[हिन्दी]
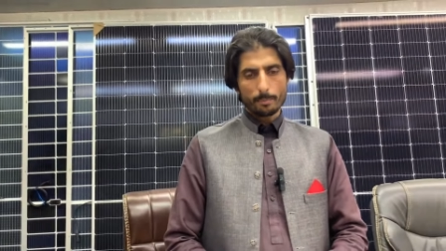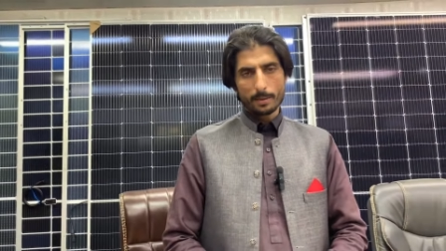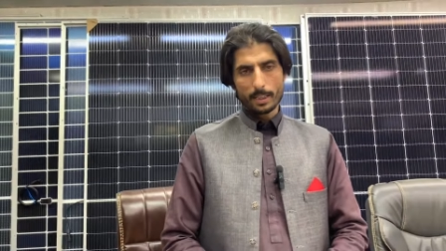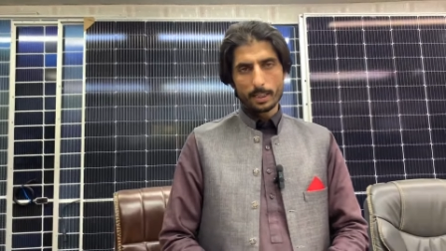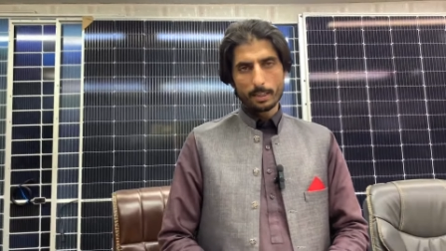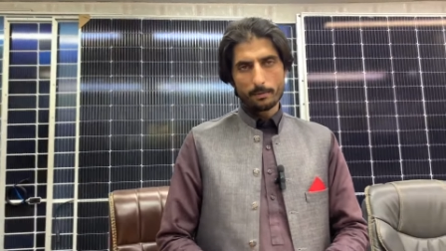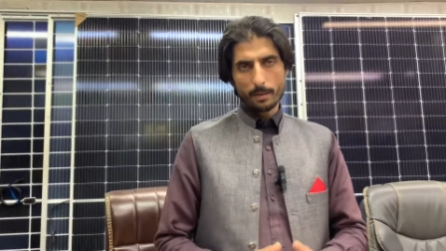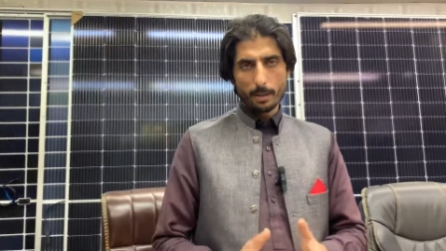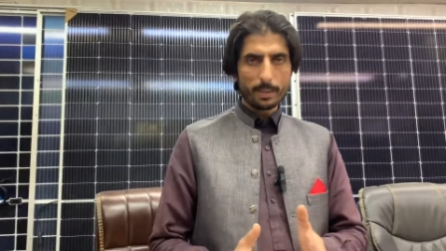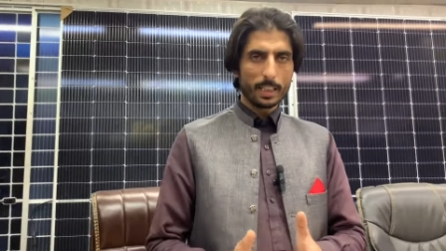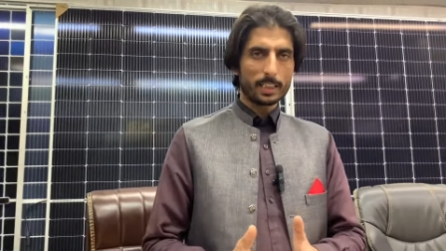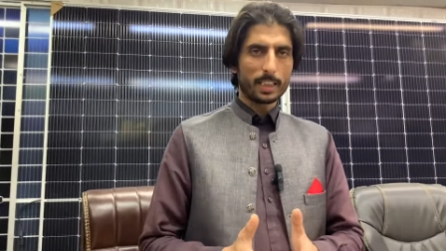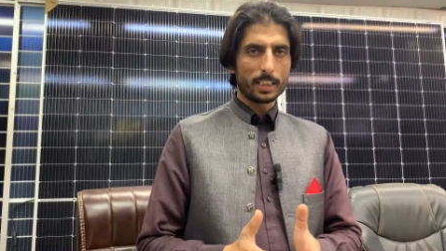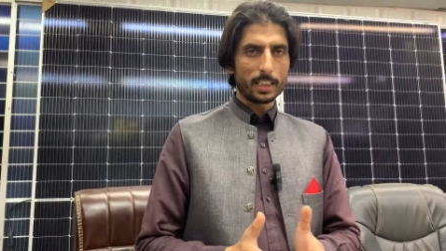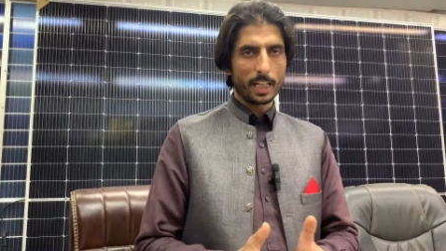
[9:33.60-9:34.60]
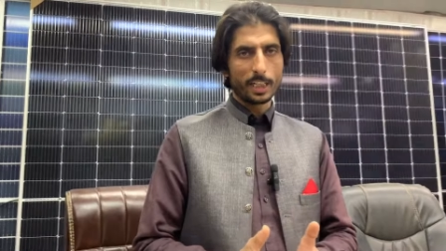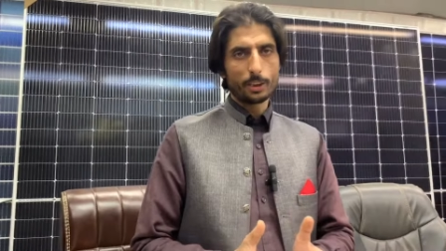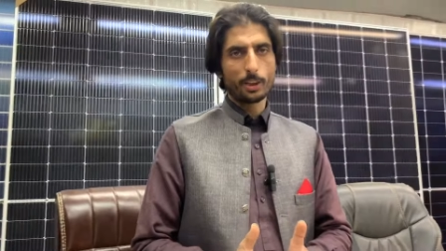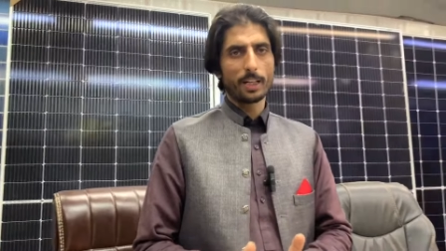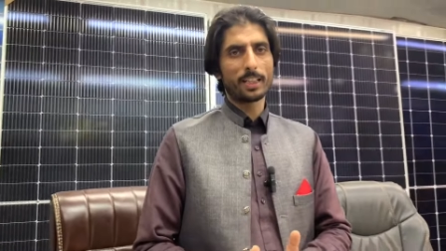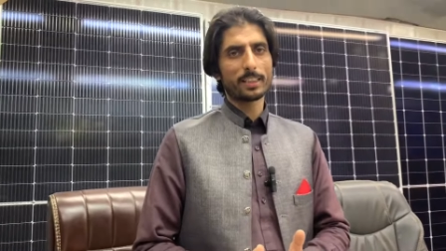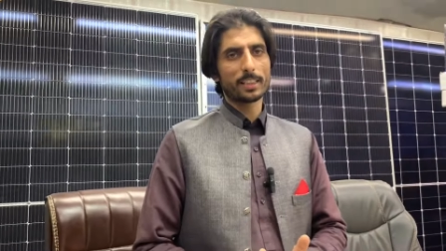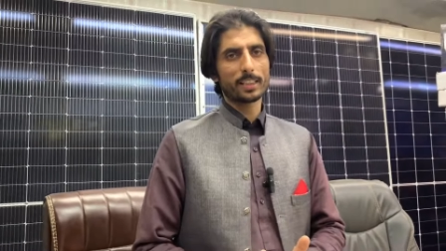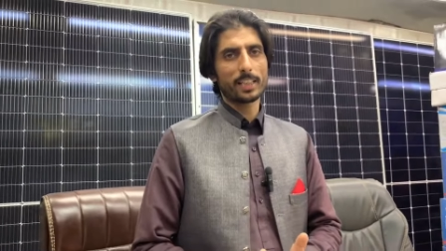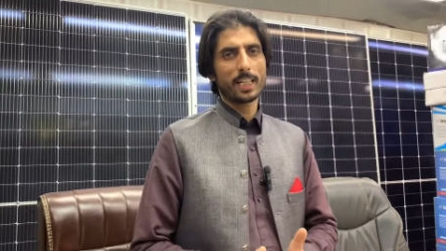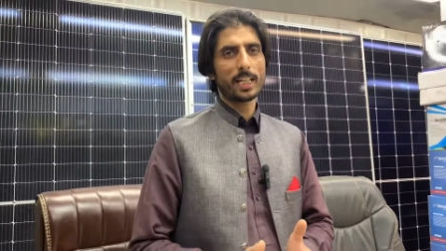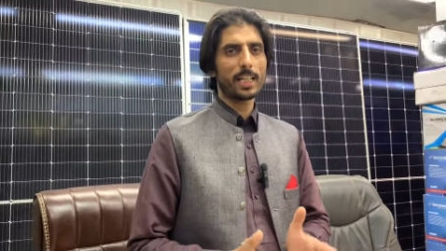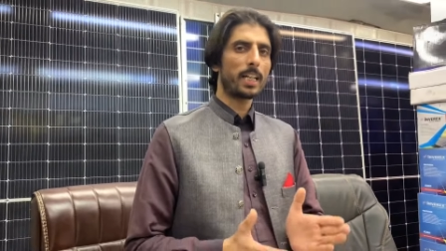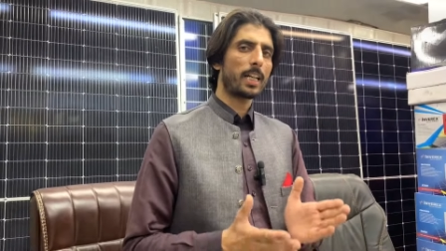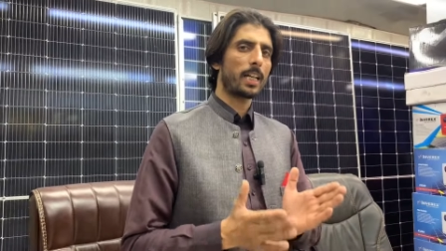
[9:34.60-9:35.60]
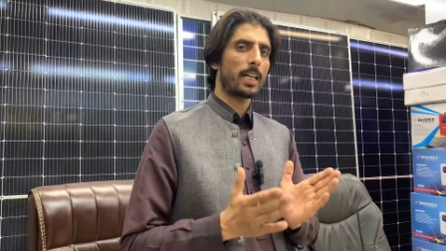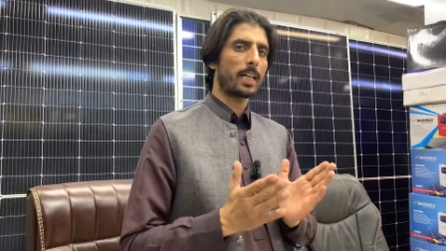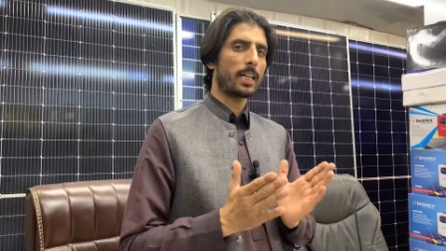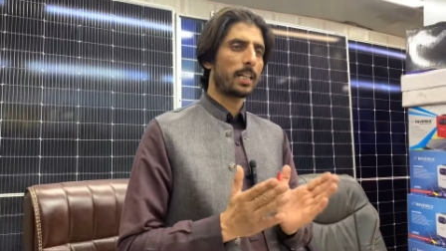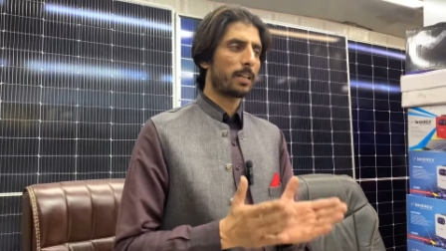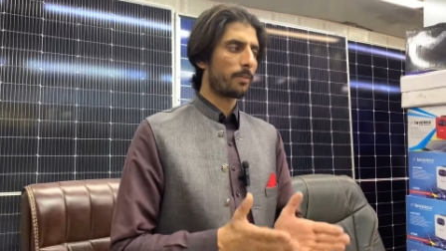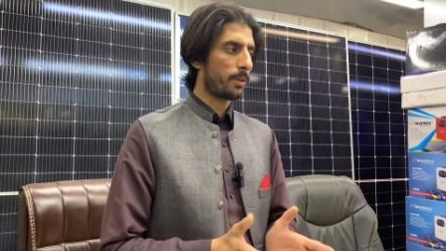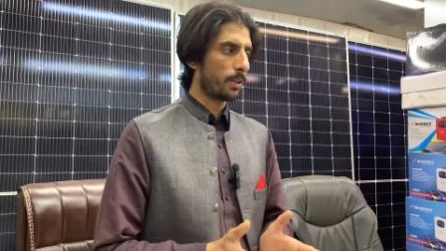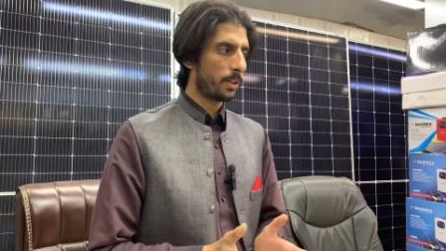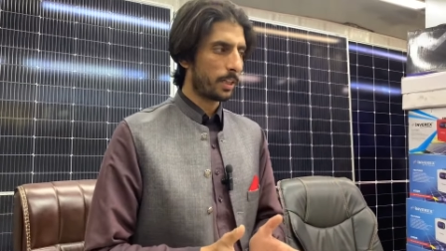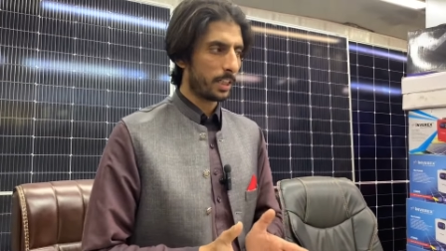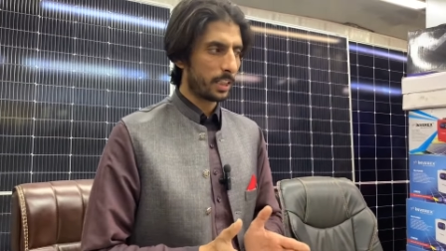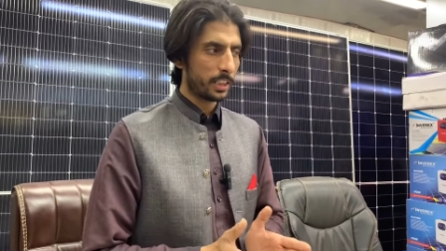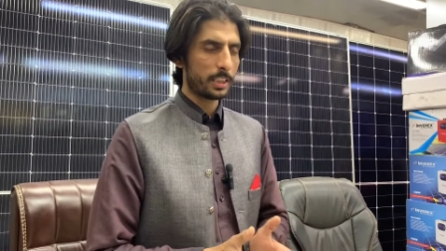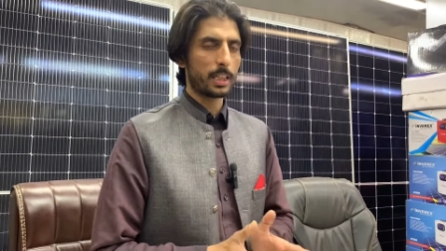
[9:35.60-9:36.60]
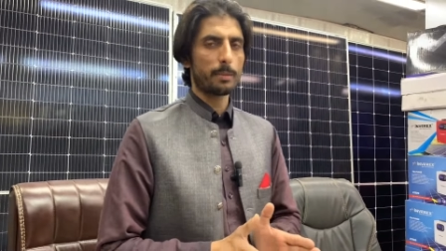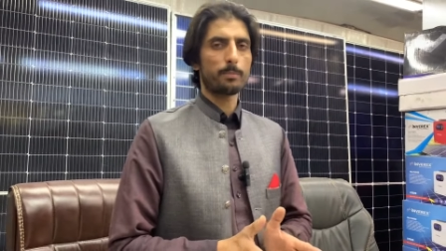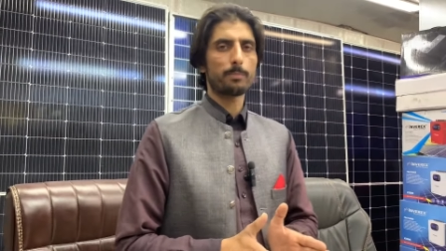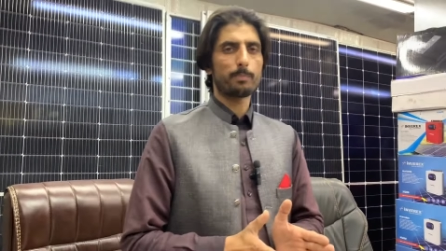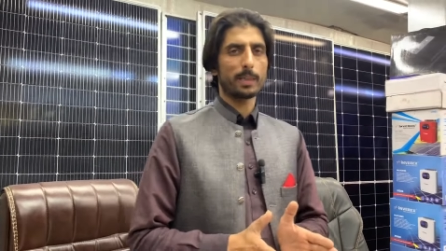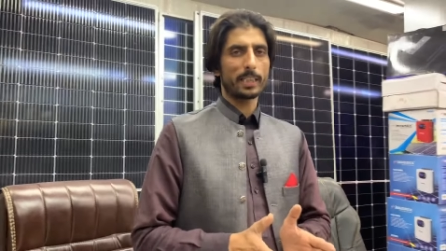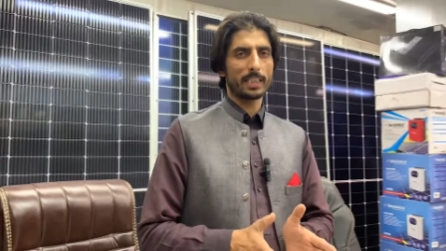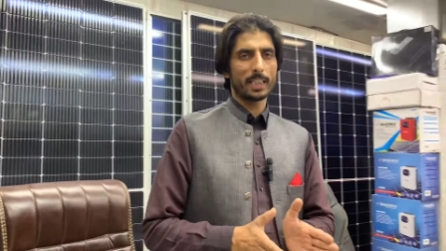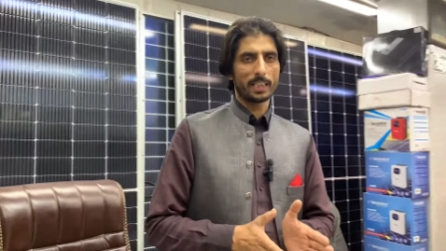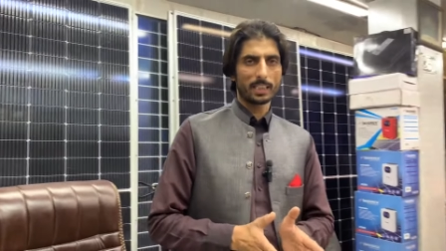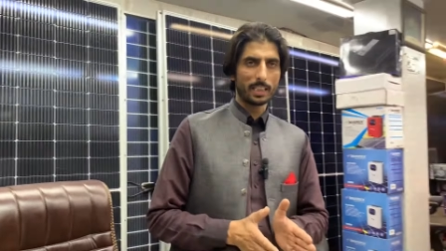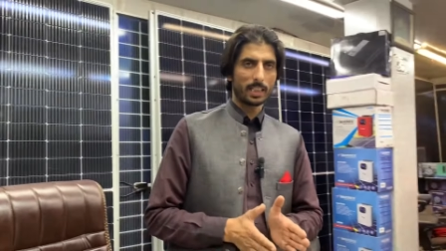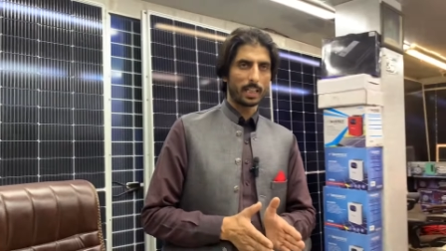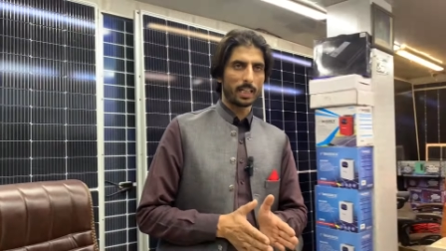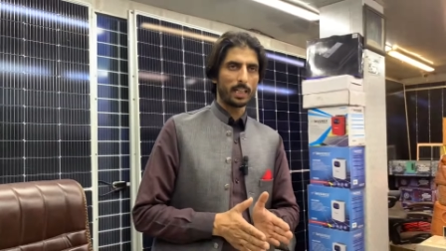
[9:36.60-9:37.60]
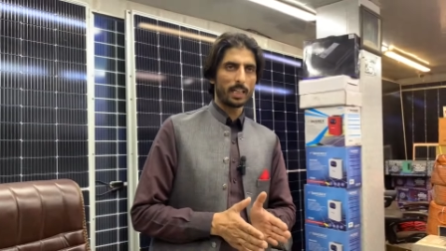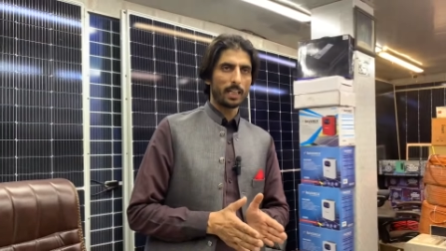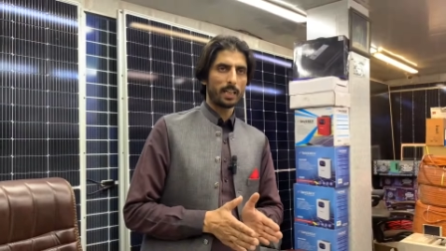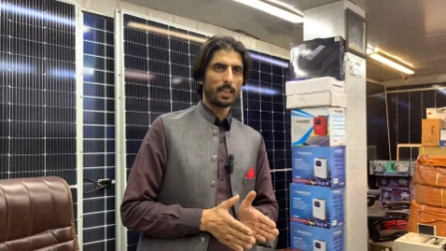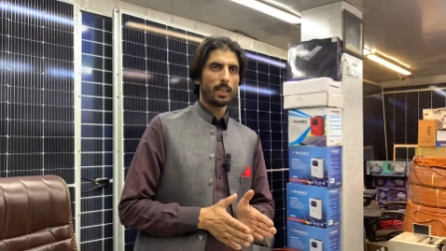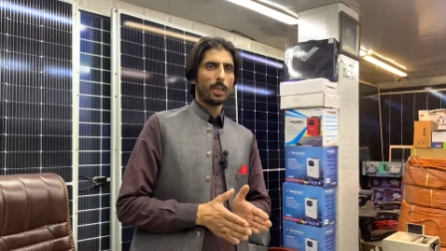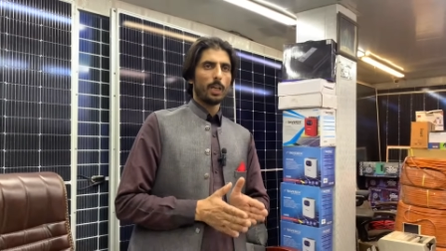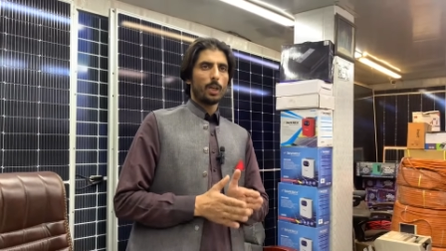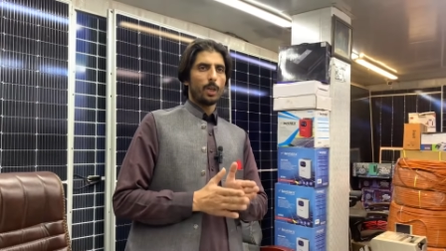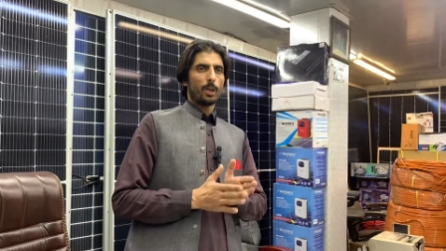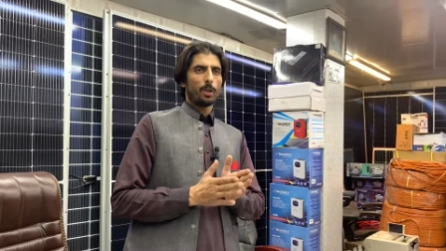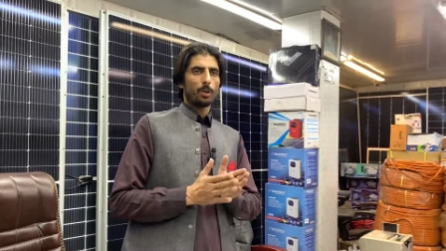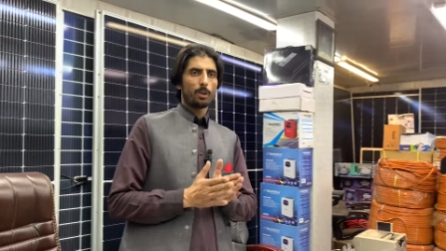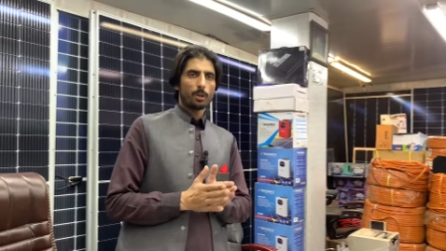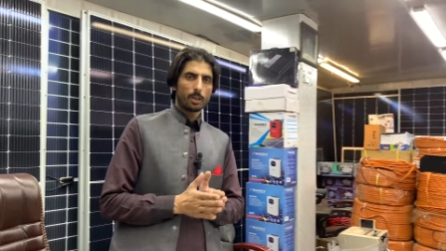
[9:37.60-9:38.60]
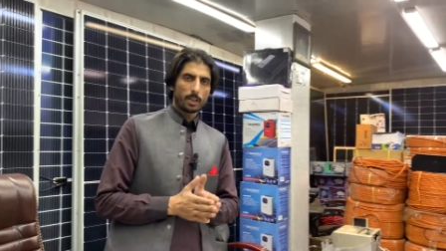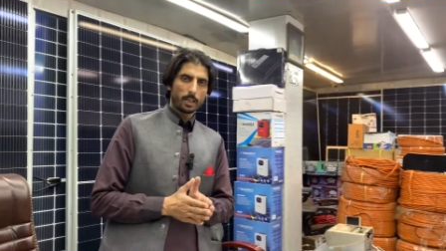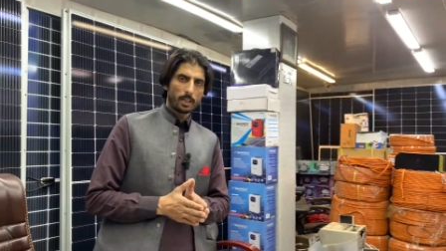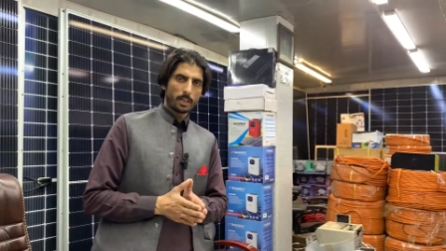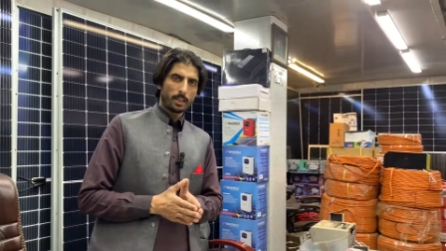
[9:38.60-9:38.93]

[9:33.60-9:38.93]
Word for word: अपनी वापडा से जान छुड़ा सकता है अगर अगर वो इस टाइम परचेजिंग कर ले और